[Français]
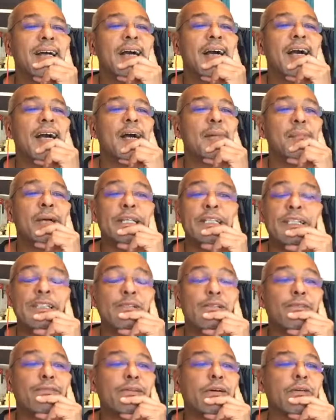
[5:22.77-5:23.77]
à
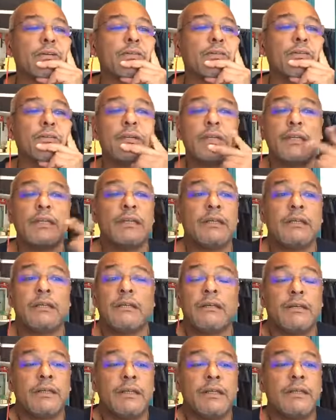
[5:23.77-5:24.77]
Baptiste Franco, qui,
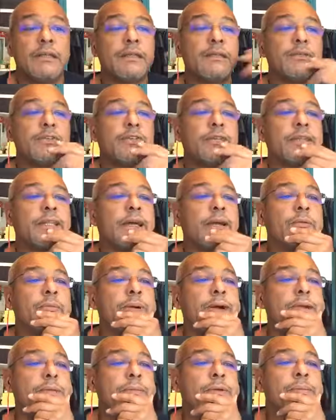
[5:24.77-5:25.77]
ne se tague pas,
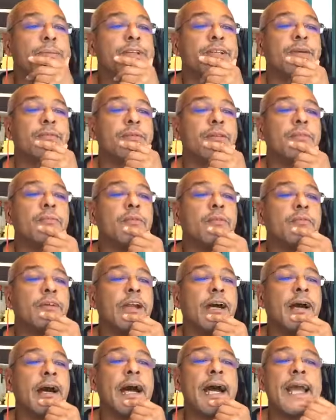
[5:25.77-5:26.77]
il pas mes amis. Bon, voilà.
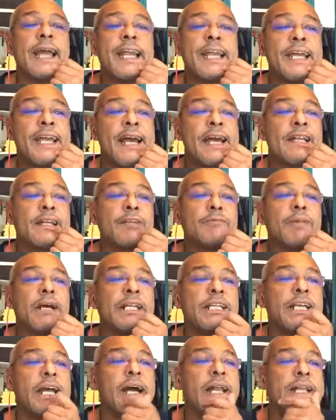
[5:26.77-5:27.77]
À Eliane
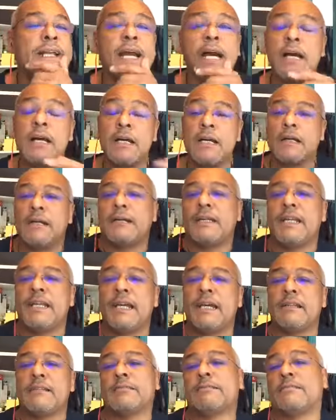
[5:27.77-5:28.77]
Badi Alia.
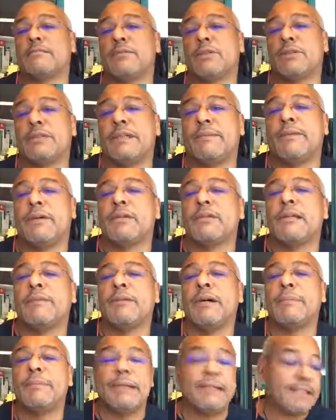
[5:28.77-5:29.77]
Eliane, forcément, ça m'a
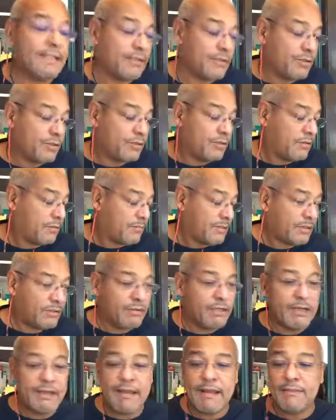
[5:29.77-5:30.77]
rappelle quelque chose, parce que
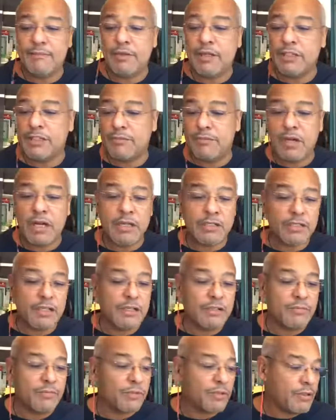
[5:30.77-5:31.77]
moi, j'ai... Ah, j'allais
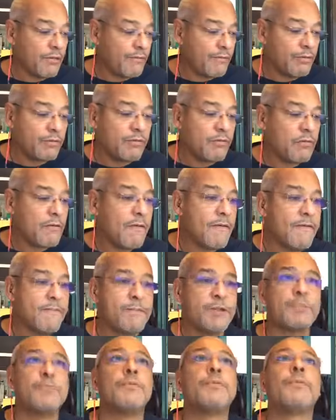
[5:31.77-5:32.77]
te montrer une photo, mais
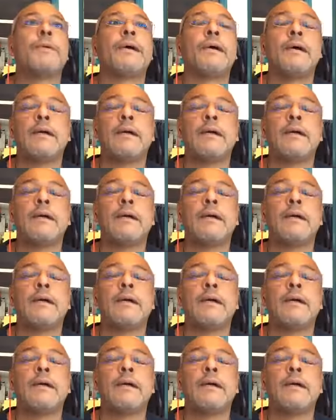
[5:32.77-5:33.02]
je peux pas.